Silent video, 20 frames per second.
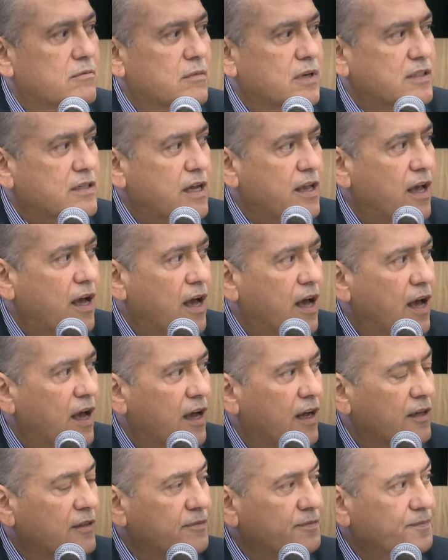Más
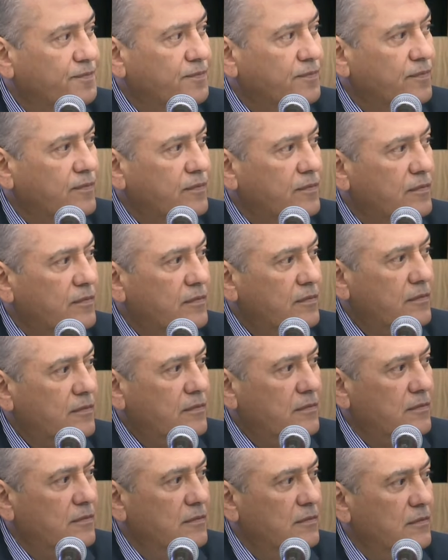allá
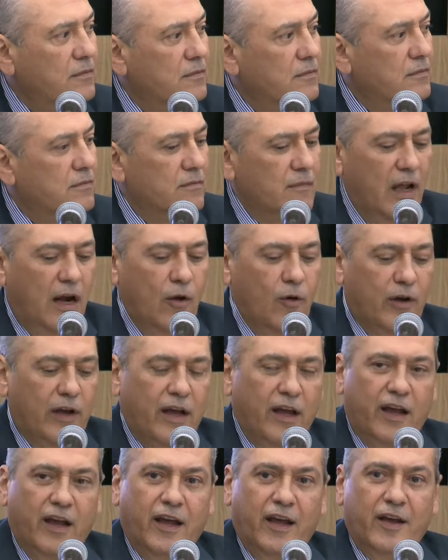de lo
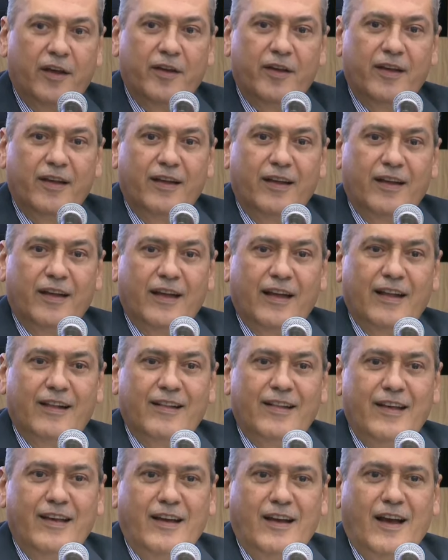que
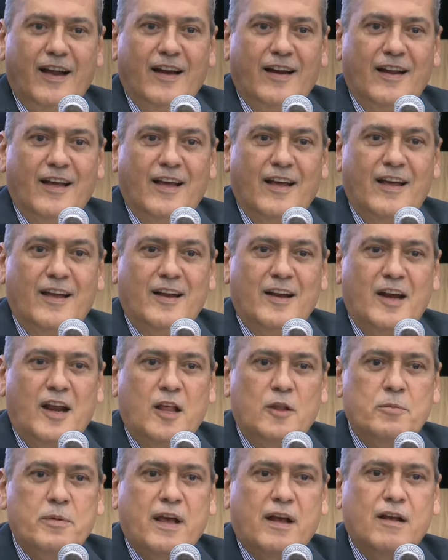indican eh,
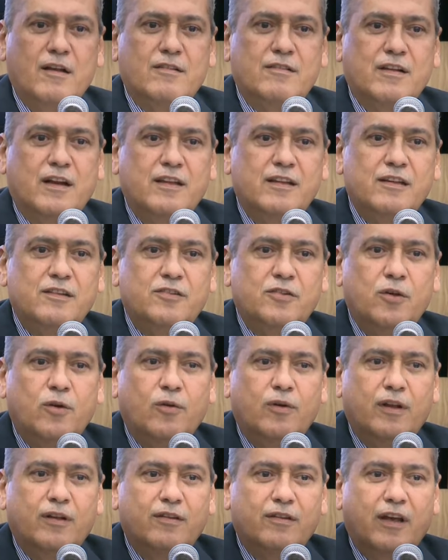las viejas
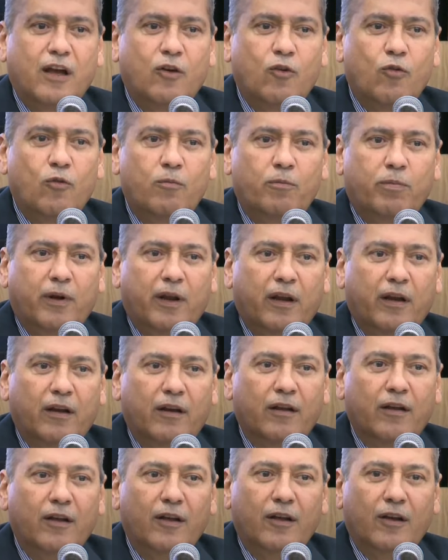tradiciones que
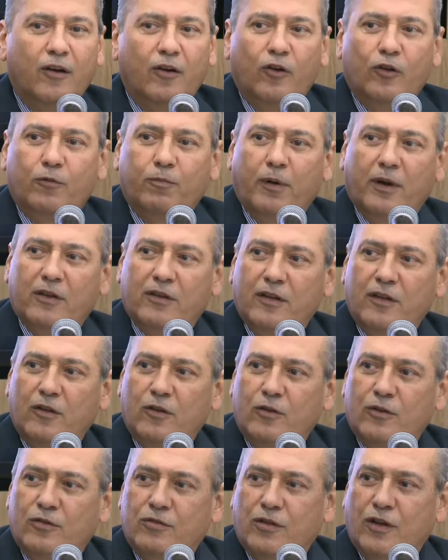cumplen los
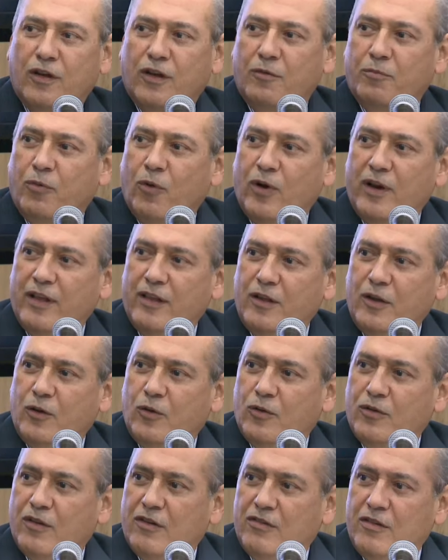partidos eh,
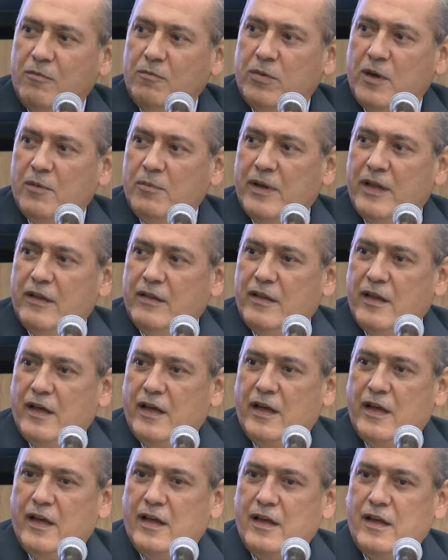políticos de
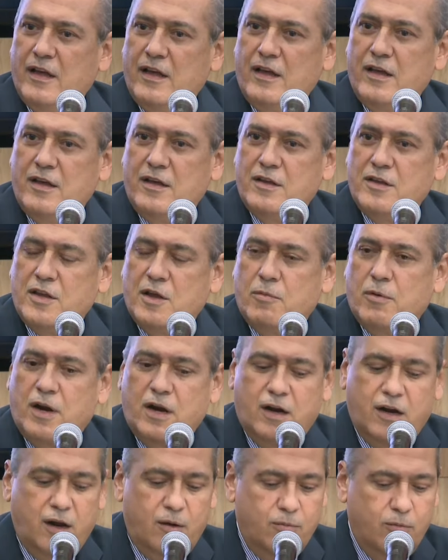simplemente llevar
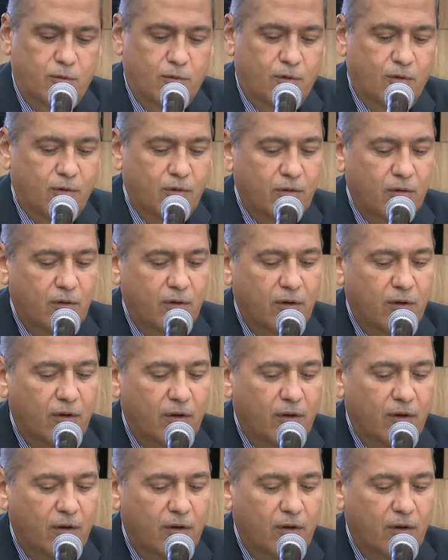a cabo